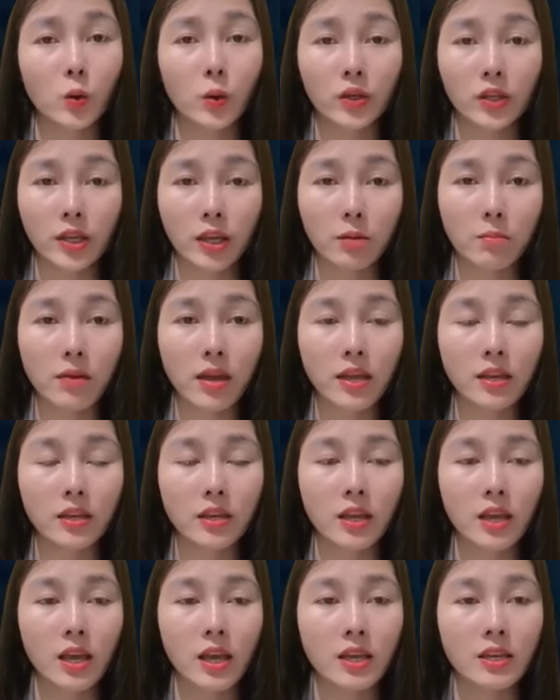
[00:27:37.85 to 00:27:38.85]
Thế nhưng
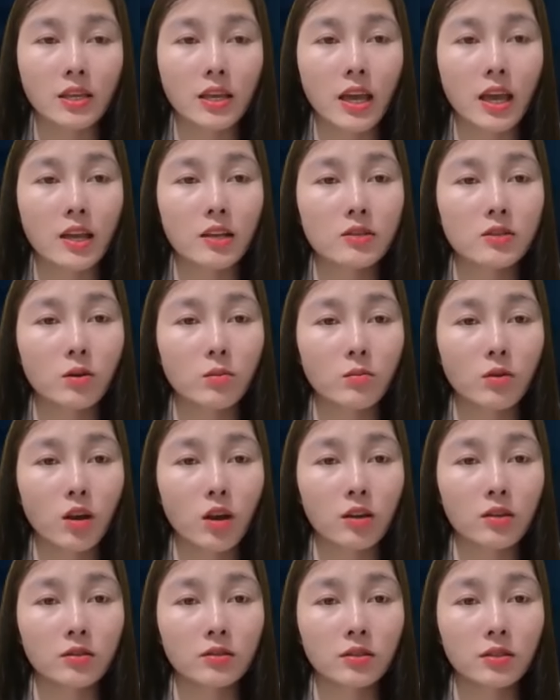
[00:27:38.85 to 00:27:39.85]
đối với Thông thì
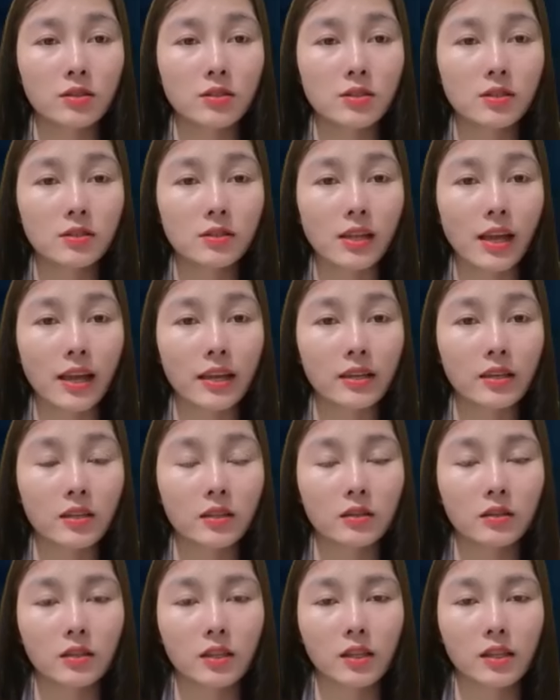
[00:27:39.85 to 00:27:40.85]
nó như một loại kích thích.
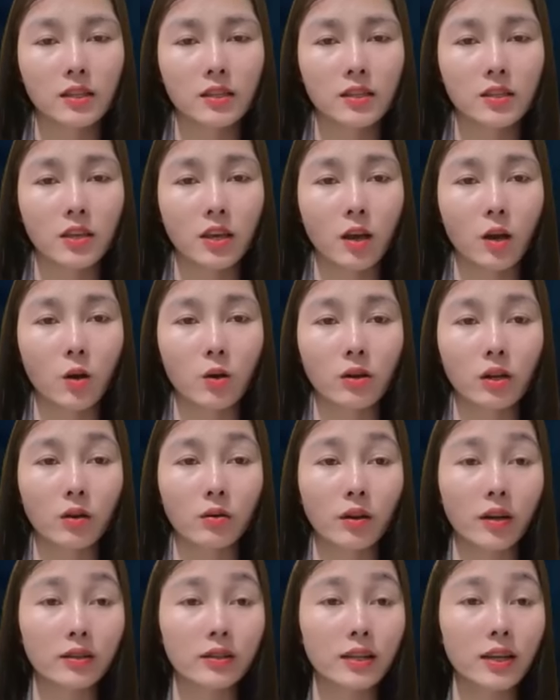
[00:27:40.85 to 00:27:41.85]
Anh
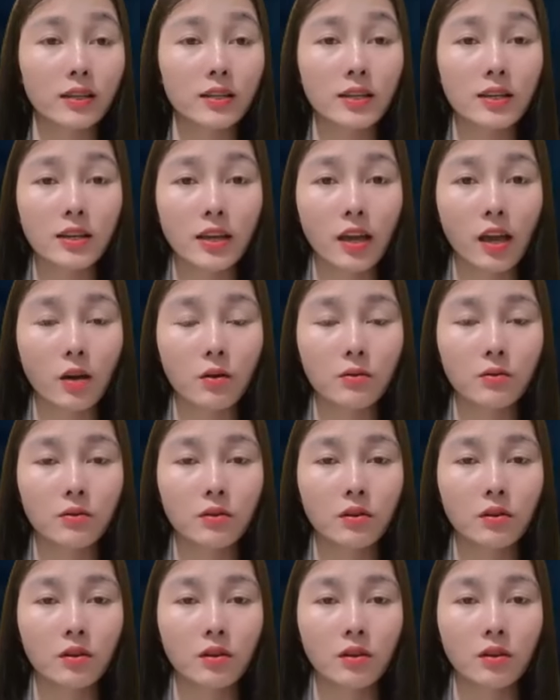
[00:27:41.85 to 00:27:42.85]
càng nghĩ đến quá khứ
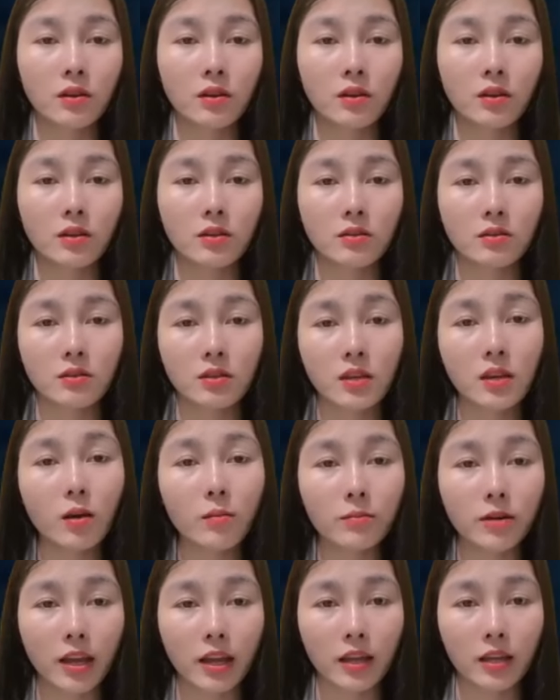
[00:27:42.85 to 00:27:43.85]
của Xuân thì lại càng
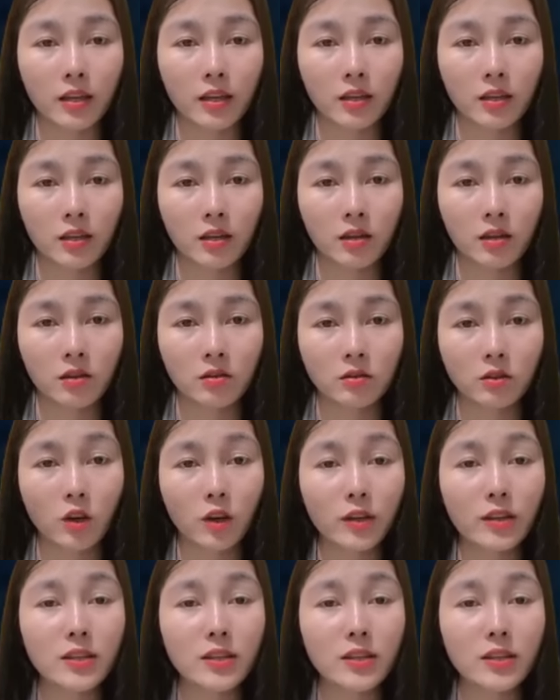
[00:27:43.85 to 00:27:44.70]
cảm thấy hứng thú.